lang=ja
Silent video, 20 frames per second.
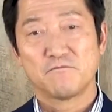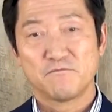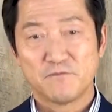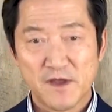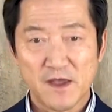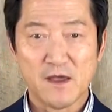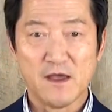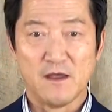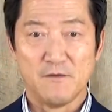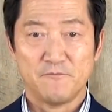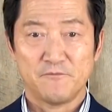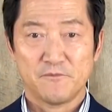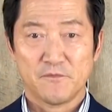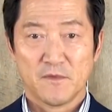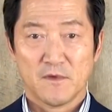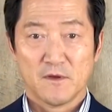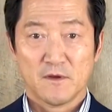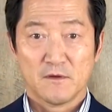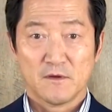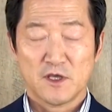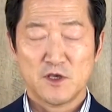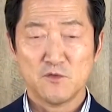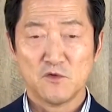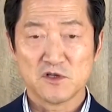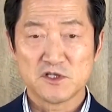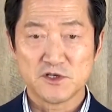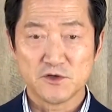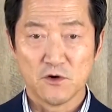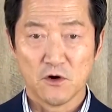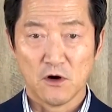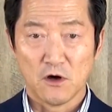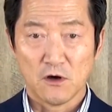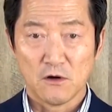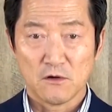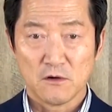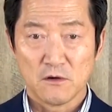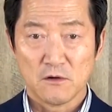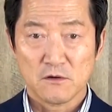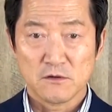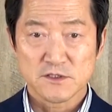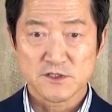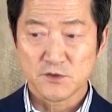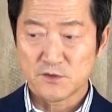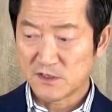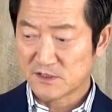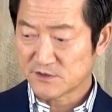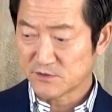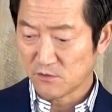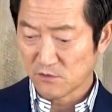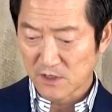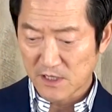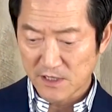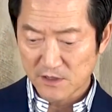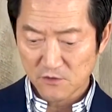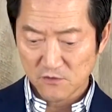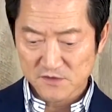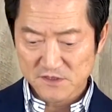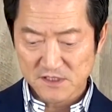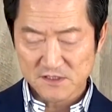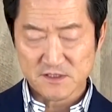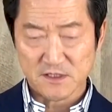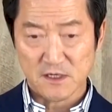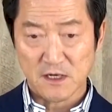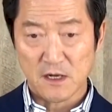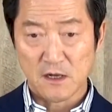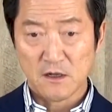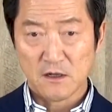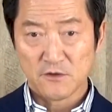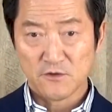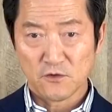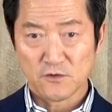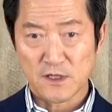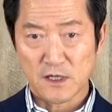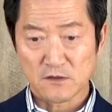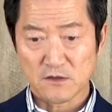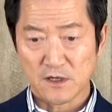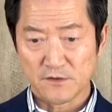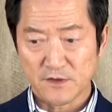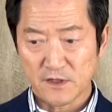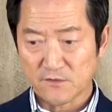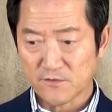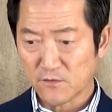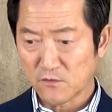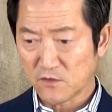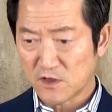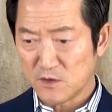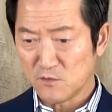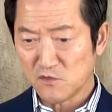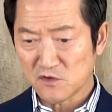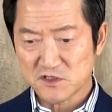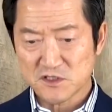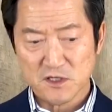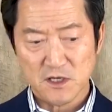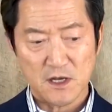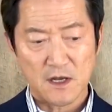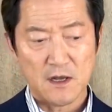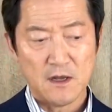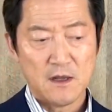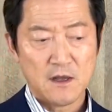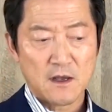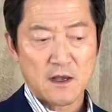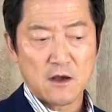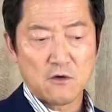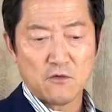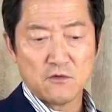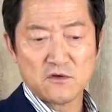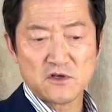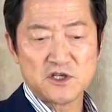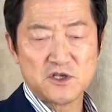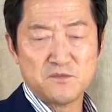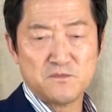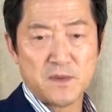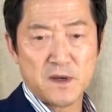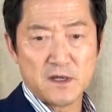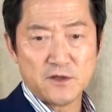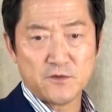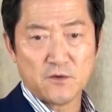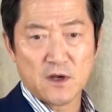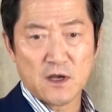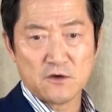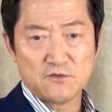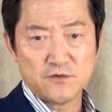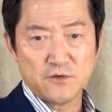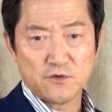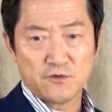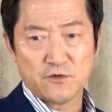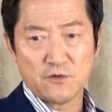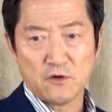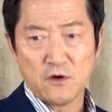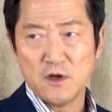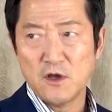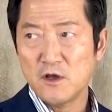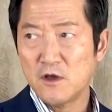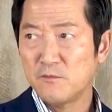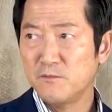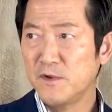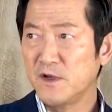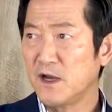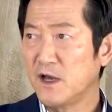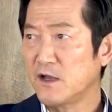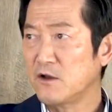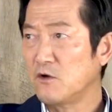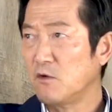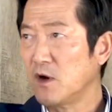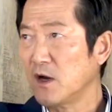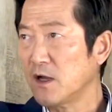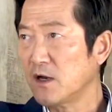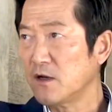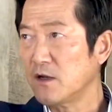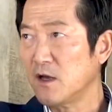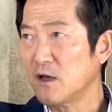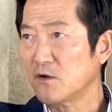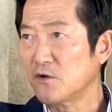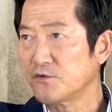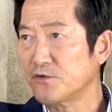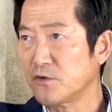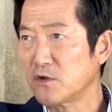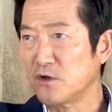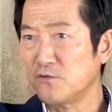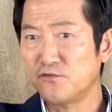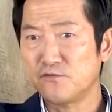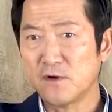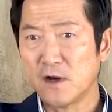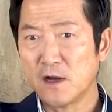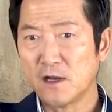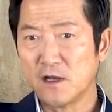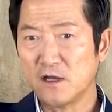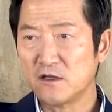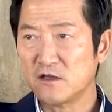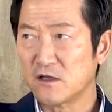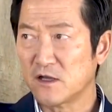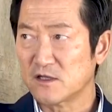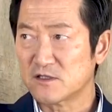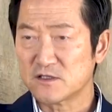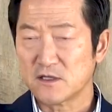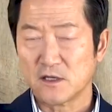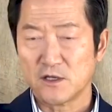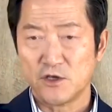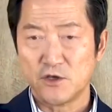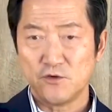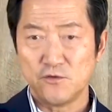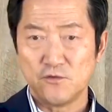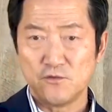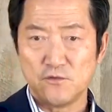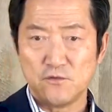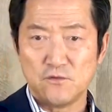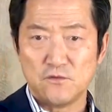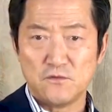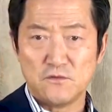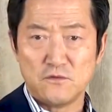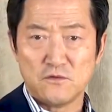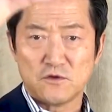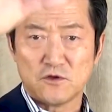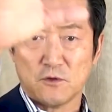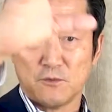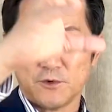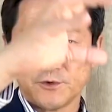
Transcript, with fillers: で、気持ちを、ストレスを解放させたらどうなるかってその気持ちが過去の失敗とかよくを未来のわからないことに不安言ってたやつがヒューッと